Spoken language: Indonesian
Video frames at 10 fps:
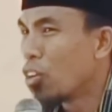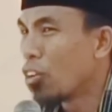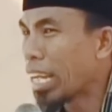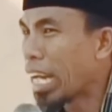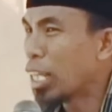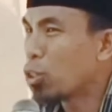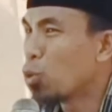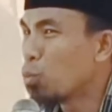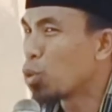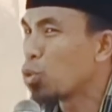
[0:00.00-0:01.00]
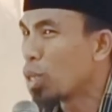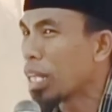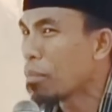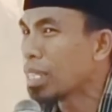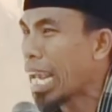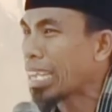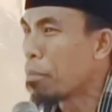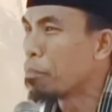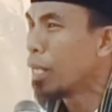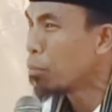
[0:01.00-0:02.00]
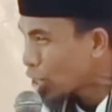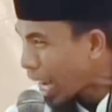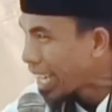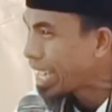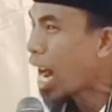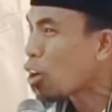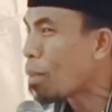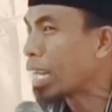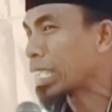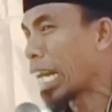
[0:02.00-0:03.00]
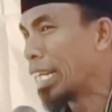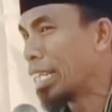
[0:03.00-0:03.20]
orang andi tun butun ni bisa tambah mun si andi aromasa